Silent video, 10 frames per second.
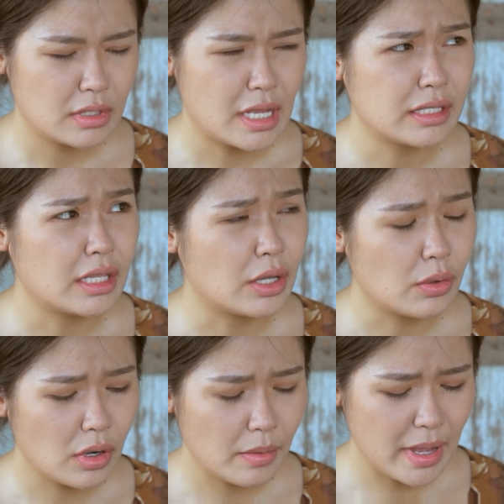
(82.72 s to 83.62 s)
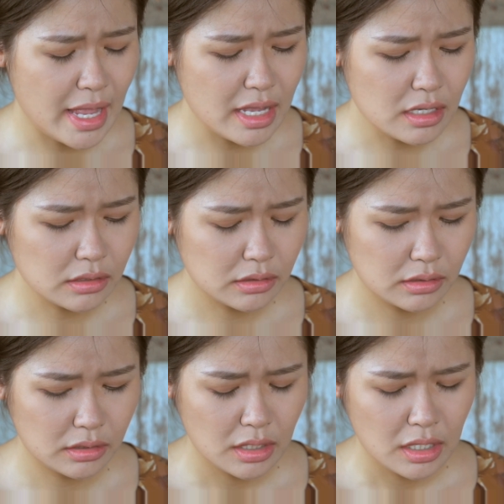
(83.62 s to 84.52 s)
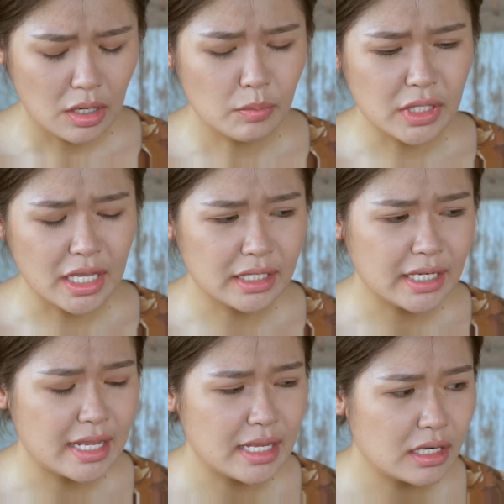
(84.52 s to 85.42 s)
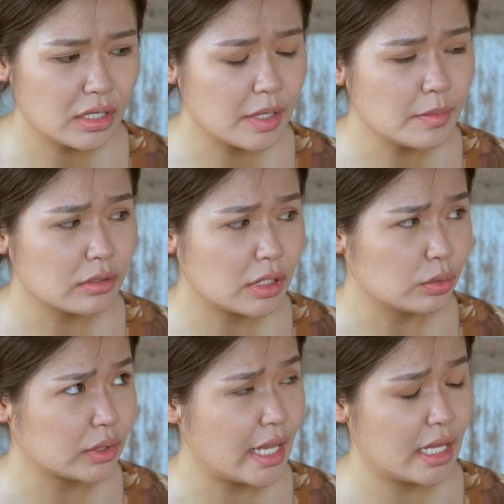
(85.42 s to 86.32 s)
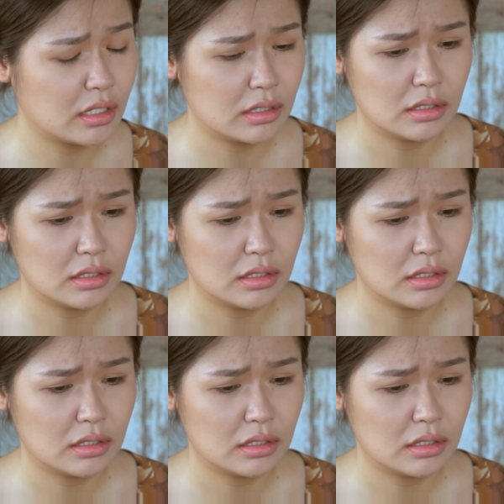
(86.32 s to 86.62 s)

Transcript: dạ chịu hả má ông chuyện này á nó kiếm được nhiều tiền